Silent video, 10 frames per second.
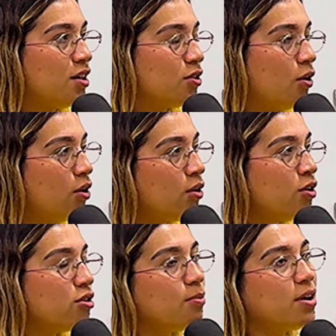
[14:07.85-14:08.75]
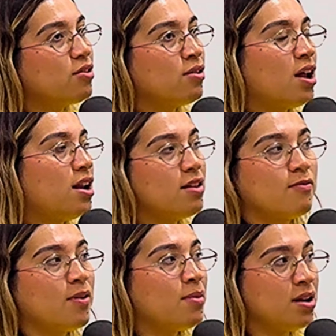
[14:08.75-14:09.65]
todo nuestro personal es
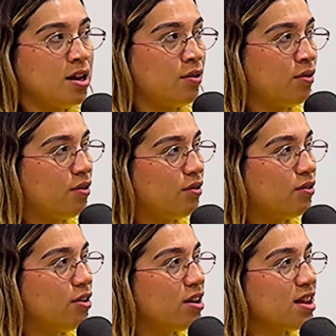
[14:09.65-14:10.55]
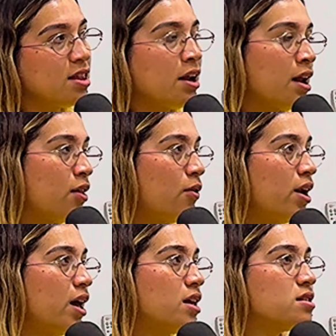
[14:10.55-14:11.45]
femenino, nuestras
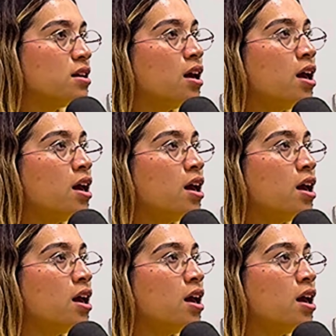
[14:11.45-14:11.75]
entrenadoras,